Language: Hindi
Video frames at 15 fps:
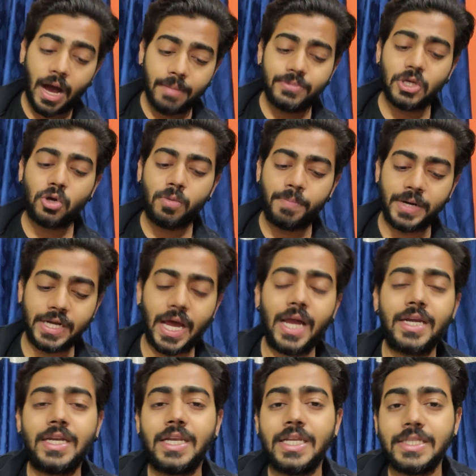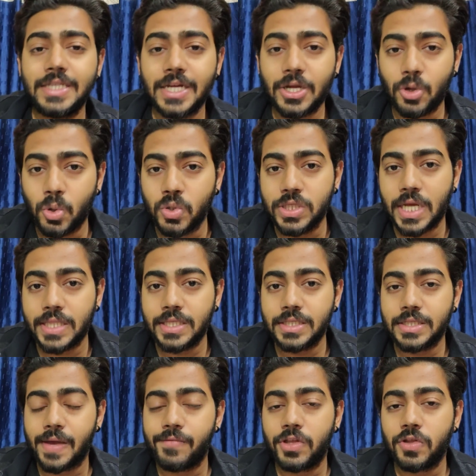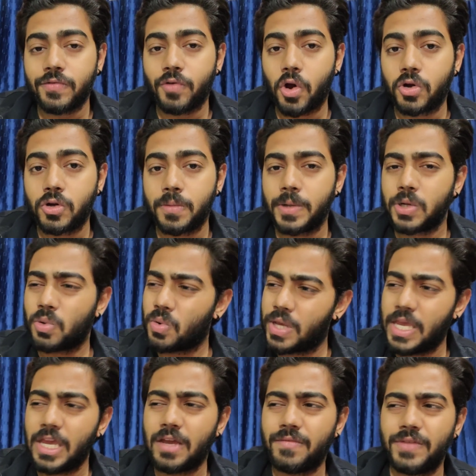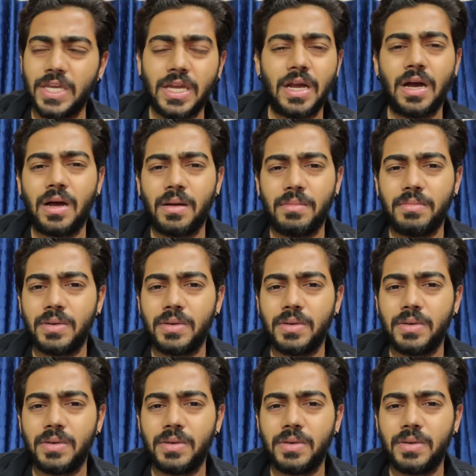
अब देखो पठान रिलीज़ अगर हो जाती है सेवन्थ ऑफ अक्टूबर को एक वीक का